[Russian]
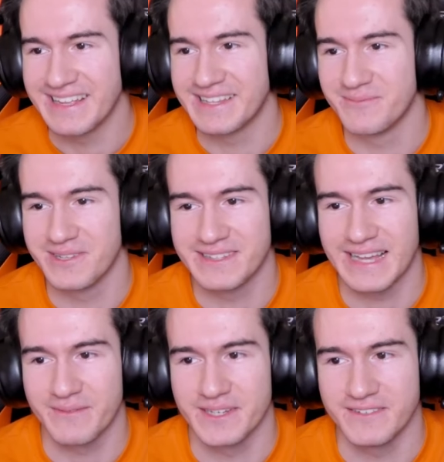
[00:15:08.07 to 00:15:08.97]
Надо было
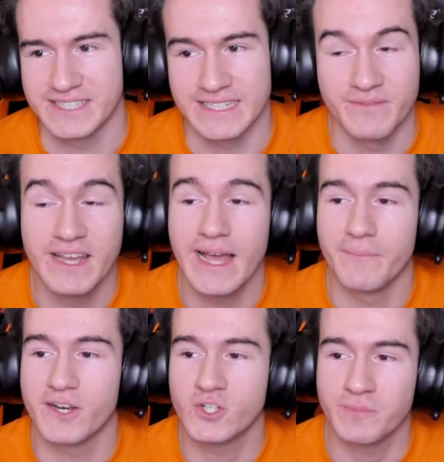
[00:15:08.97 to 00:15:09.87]
так перевести.
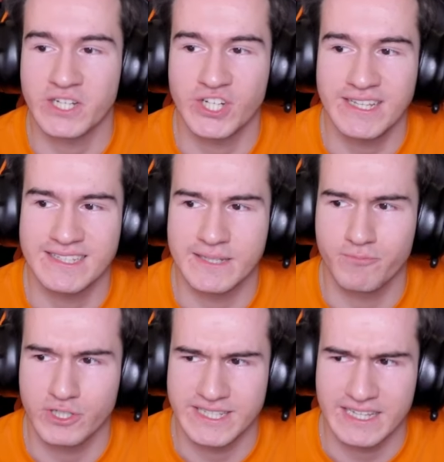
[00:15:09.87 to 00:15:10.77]
Прошу прощения за
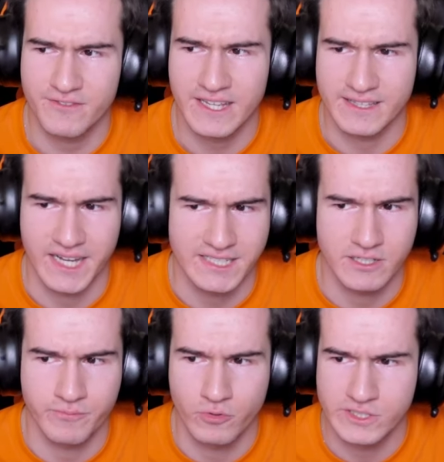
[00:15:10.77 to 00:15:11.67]
поздний ответ. Я
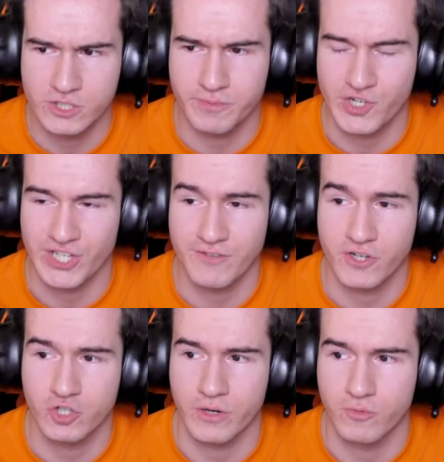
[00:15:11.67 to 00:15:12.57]
хотел полностью прочитать
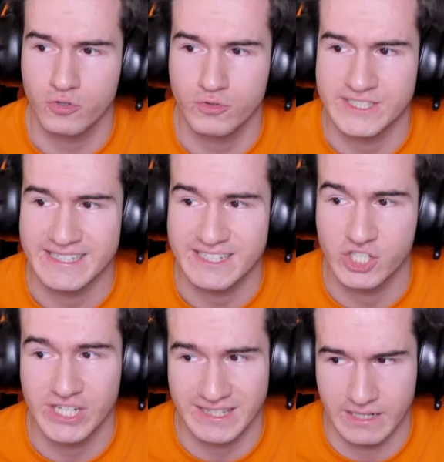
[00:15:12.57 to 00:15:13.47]
вашу работу «Серый
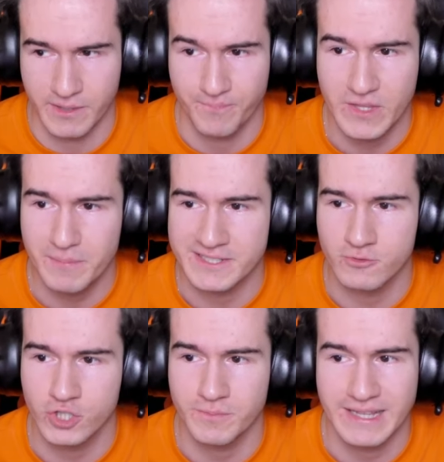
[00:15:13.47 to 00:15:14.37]
джентльмен» и
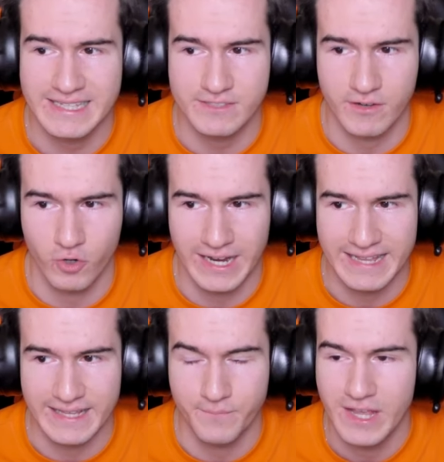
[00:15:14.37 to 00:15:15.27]
послушать мнение своего
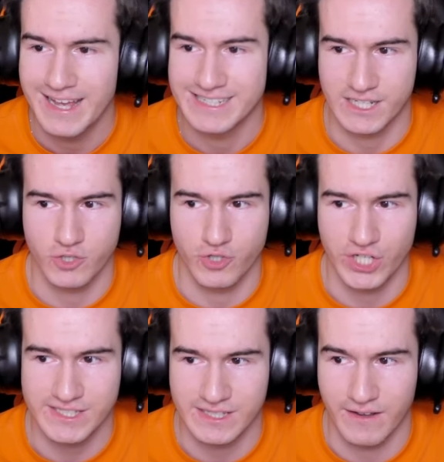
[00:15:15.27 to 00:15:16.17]
коллеги. Скажу
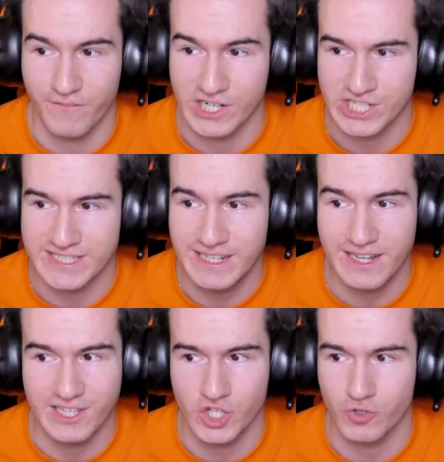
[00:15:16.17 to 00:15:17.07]
честно, ваш стиль
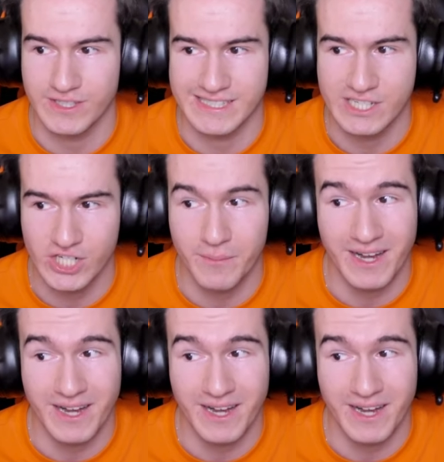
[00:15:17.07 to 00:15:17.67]
еще не слишком